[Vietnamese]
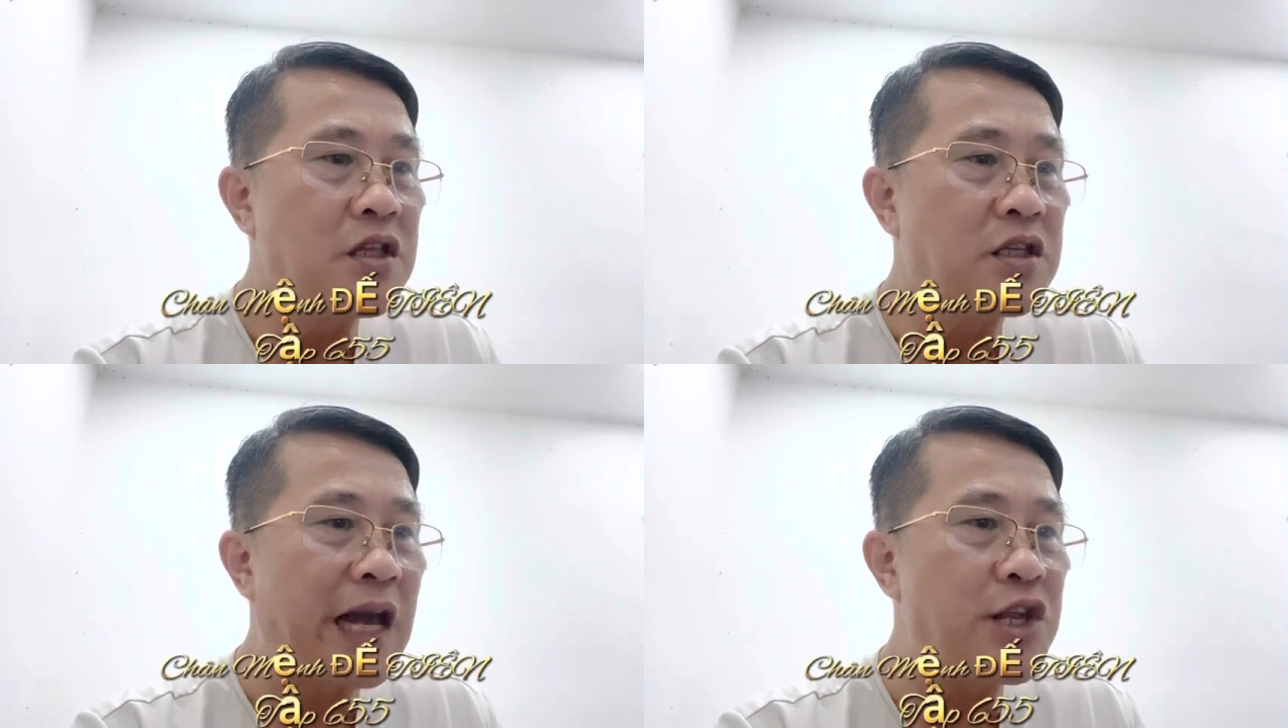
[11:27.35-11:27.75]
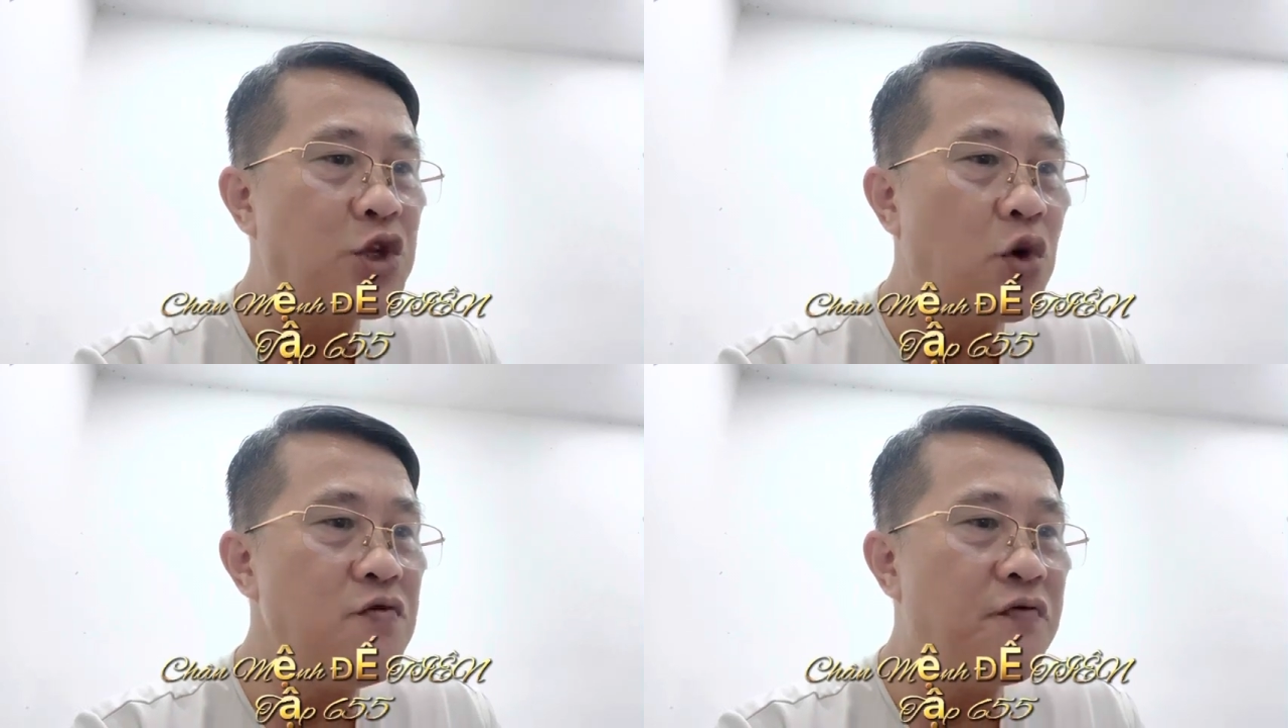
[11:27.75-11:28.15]
chạy
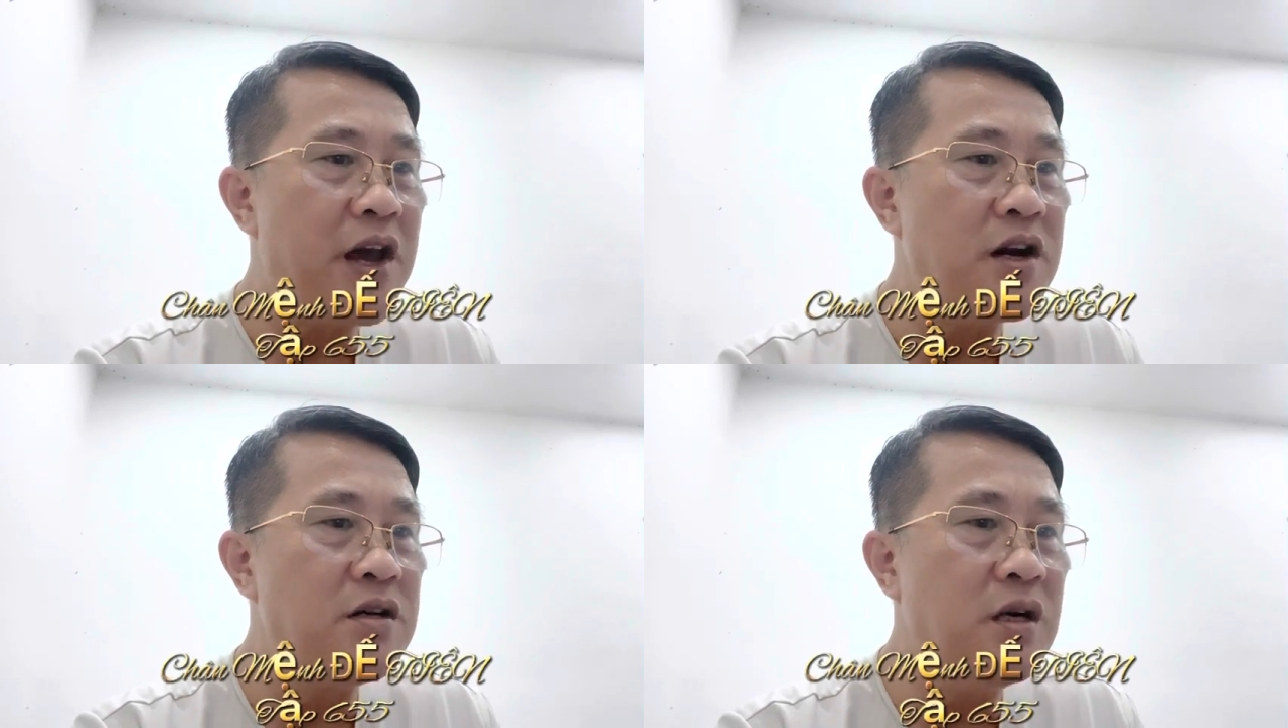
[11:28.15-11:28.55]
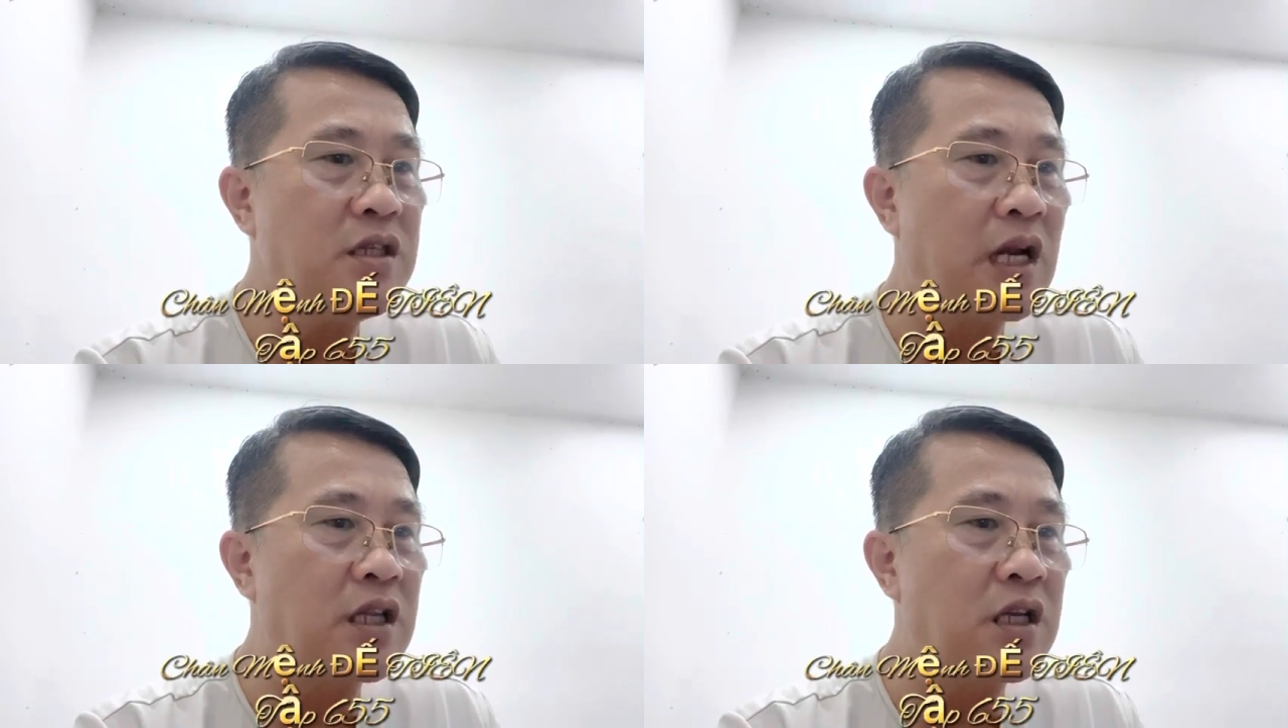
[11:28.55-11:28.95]
trốn về hướng
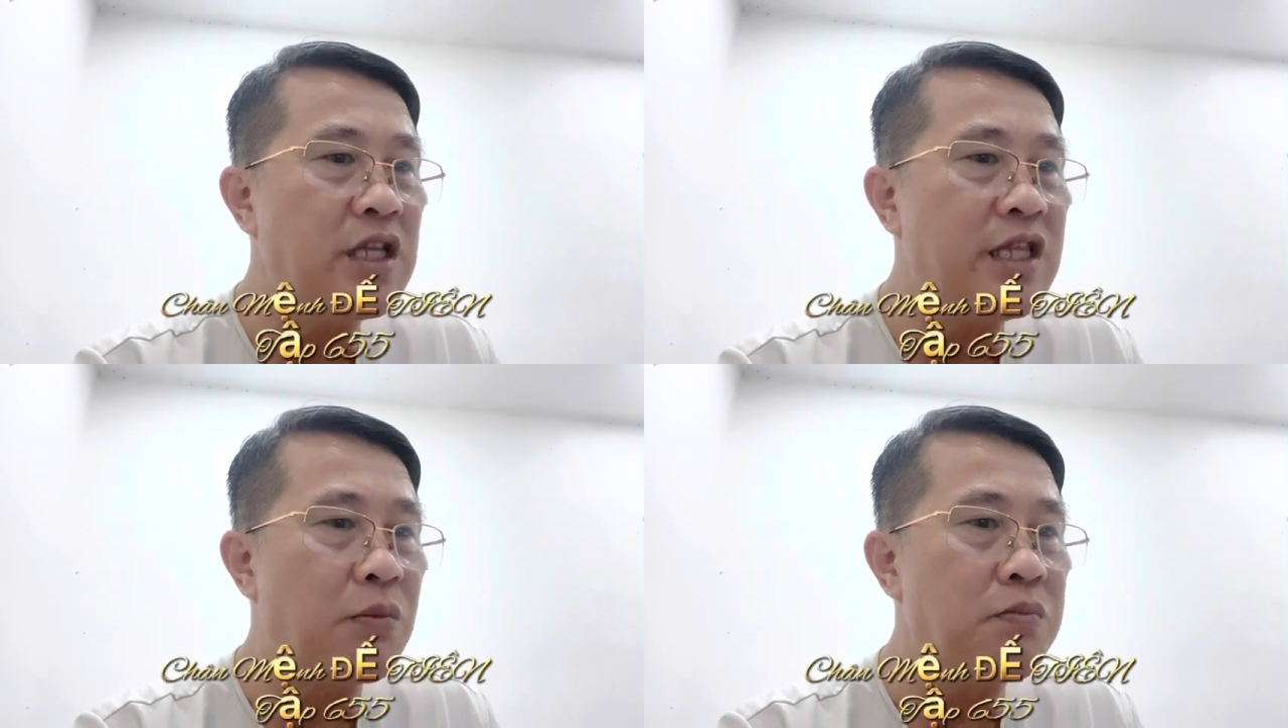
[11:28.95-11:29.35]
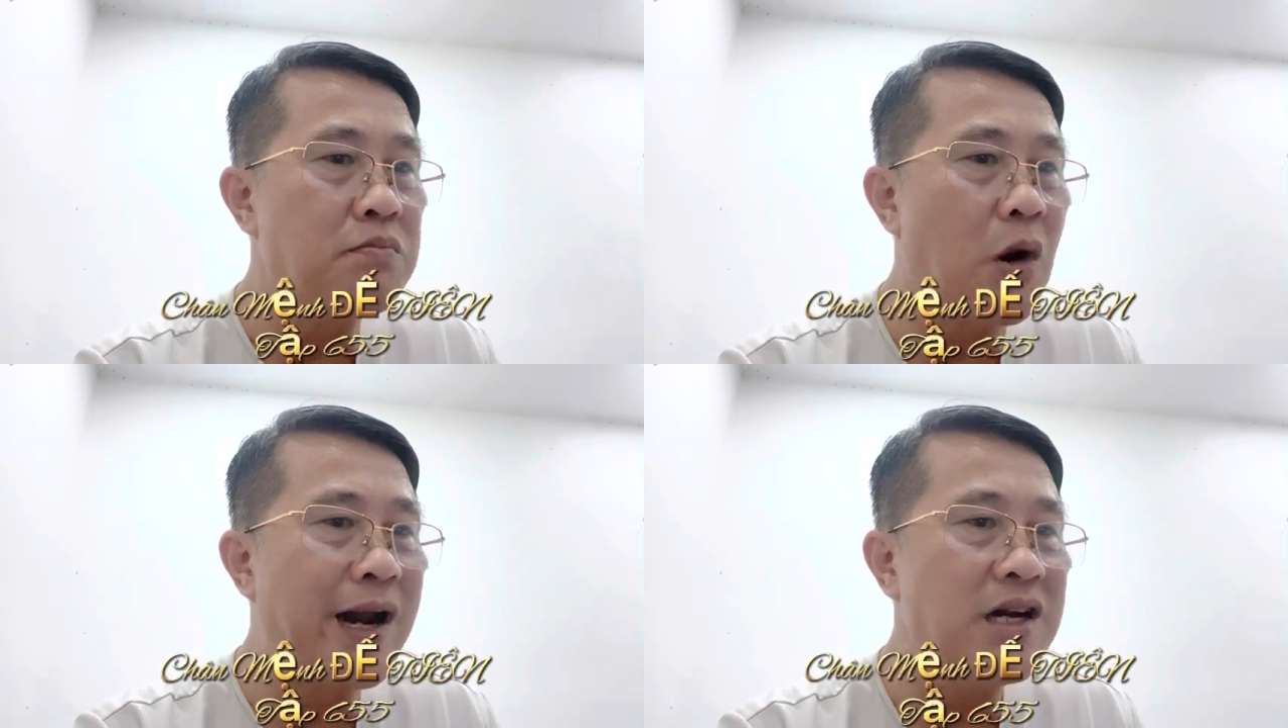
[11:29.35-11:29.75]
thần tử tiên tộc
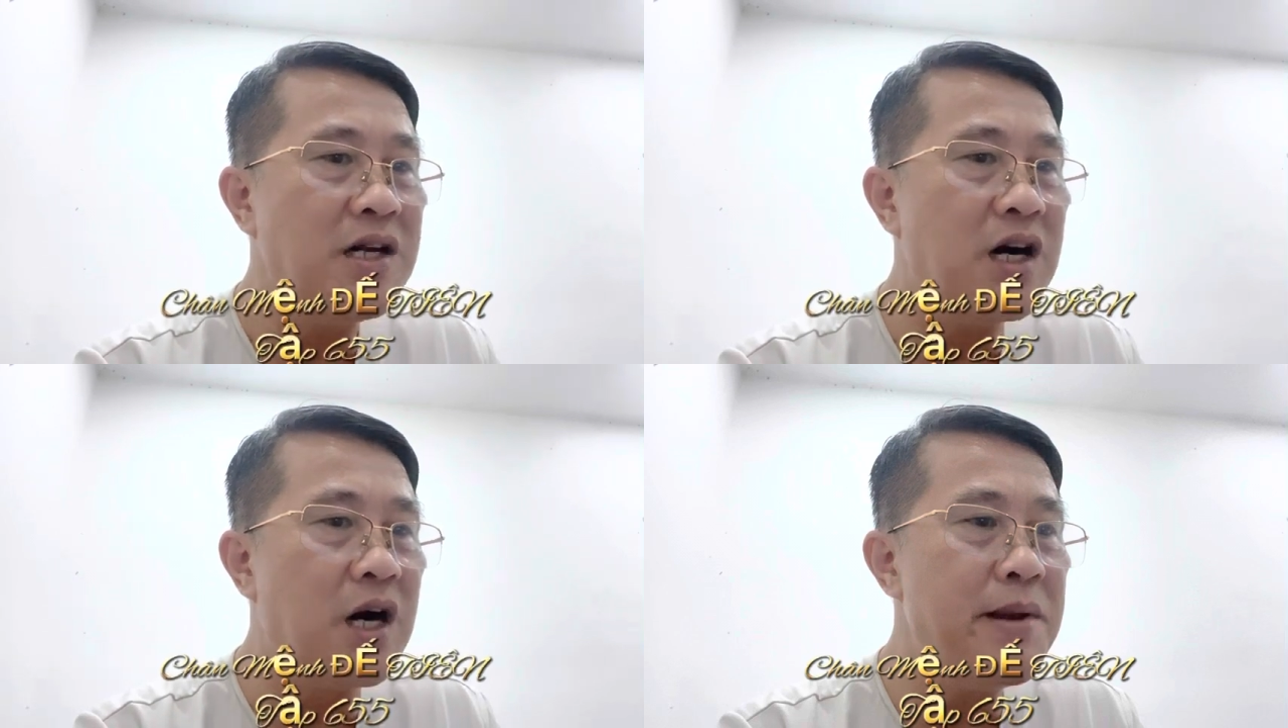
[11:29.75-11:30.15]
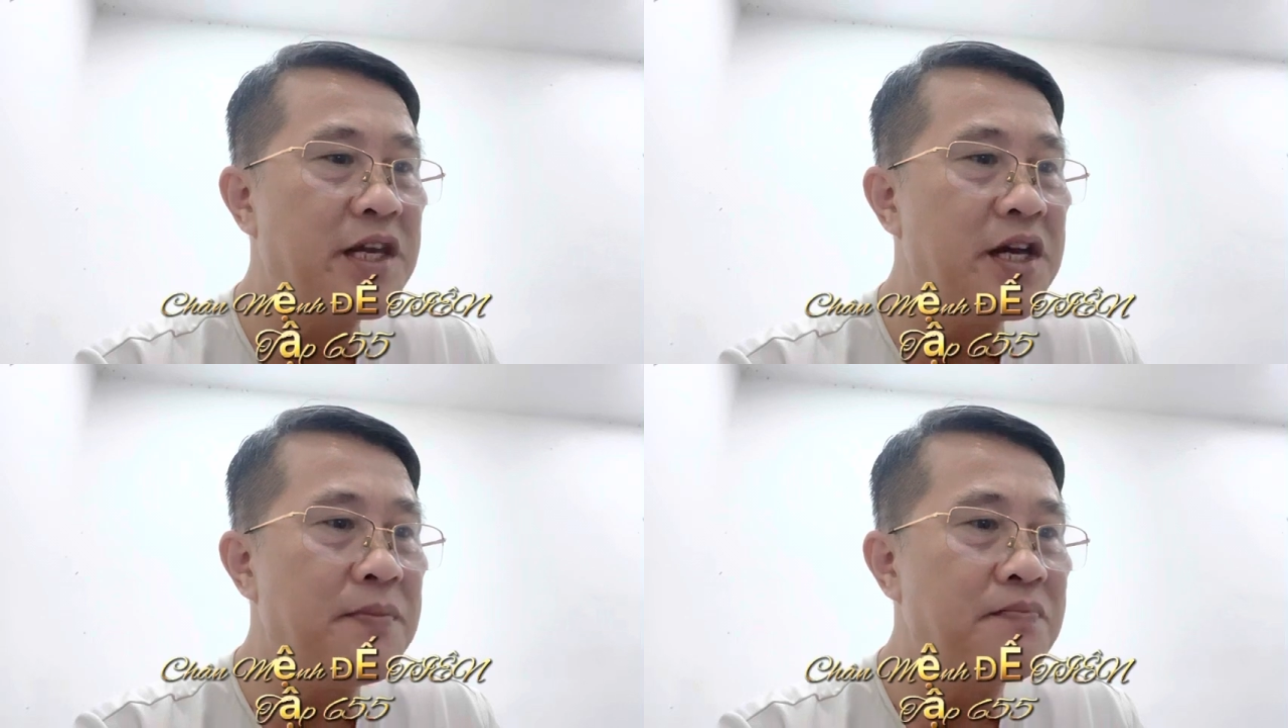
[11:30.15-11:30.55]
bọn hắn ở bên kia.